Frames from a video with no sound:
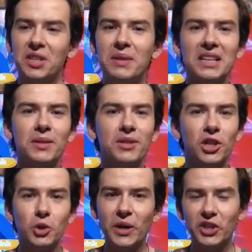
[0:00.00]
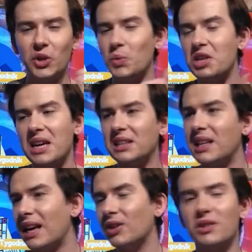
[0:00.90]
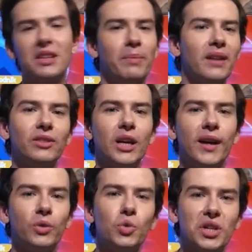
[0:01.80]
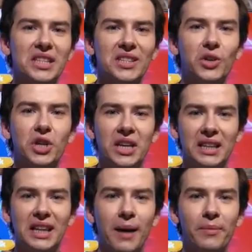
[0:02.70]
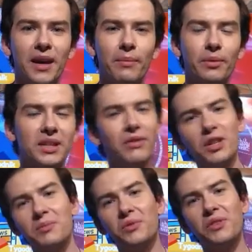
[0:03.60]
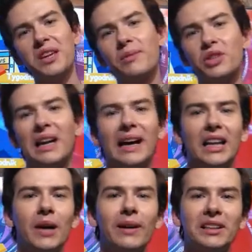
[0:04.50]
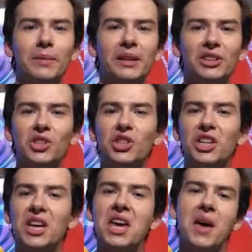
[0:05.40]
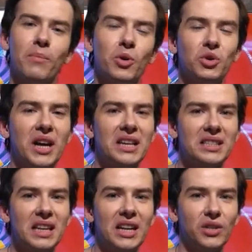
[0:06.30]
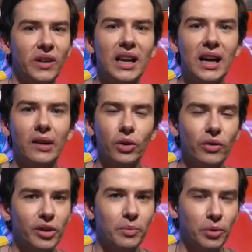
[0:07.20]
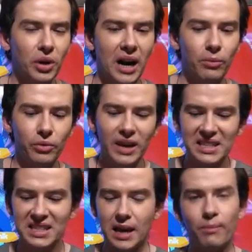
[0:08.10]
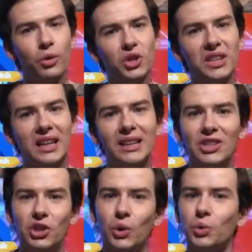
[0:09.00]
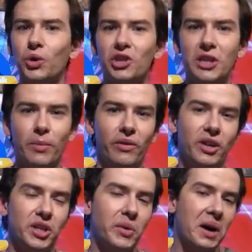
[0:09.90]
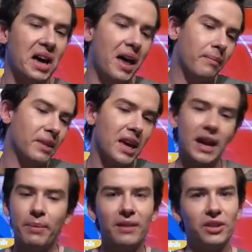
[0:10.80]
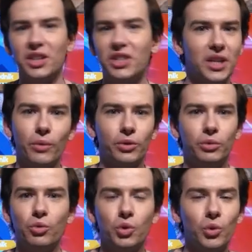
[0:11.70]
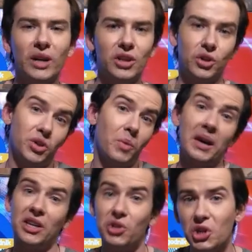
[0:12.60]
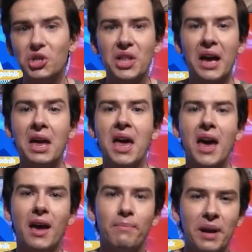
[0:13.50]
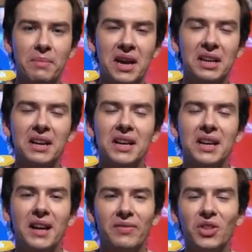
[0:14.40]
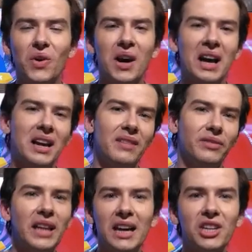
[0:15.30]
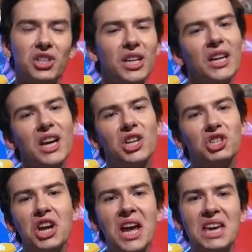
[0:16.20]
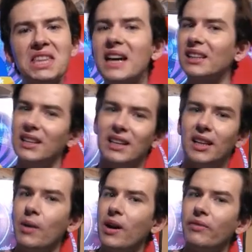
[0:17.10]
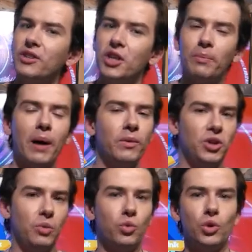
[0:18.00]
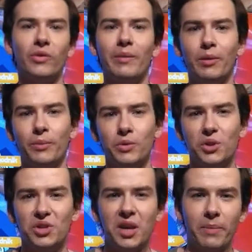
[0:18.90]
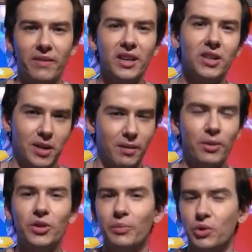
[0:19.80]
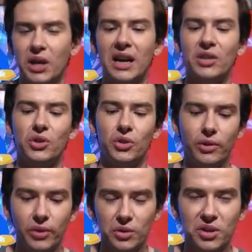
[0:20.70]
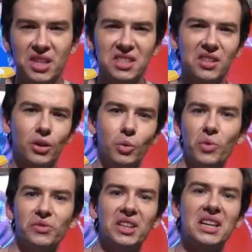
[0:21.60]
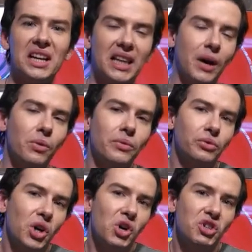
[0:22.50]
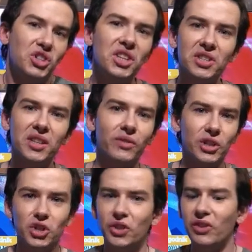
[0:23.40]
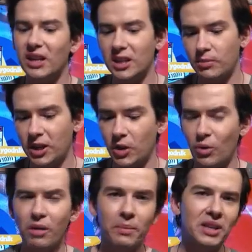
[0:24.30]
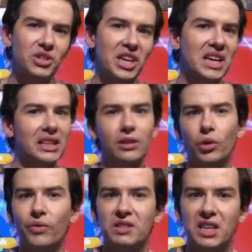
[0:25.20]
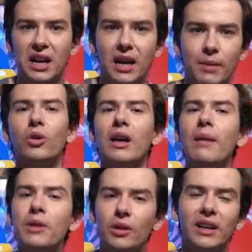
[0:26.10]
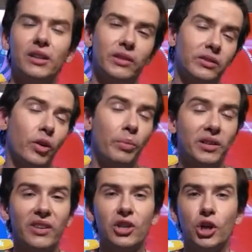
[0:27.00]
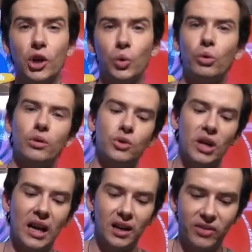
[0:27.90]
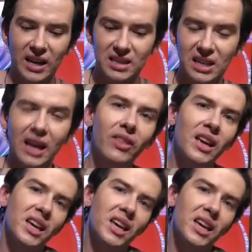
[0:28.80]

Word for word: tym razem zdarzyła się jedna i to jest naprawdę duże zaskoczenie dla mnie, bo zawsze mówiłem, że na kanałach tematycznych można znaleźć wiele nowych programów. Jasne, może teletydzień, o których nie powiedział, a mnie naprawdę nie chciało się już szukać, czy są jakieś inne e, premiery, no ale wydaje się, że i na tych kanałach wyczerpały się już nowe propozycje, pewnie trzeba będzie poczekać do wiosny. Co do głównych kanałów, to nic się właściwie nie zmieniło. Będzie jeden nowy serial emitowany w TVP2, czyli Urodzona Gwiazda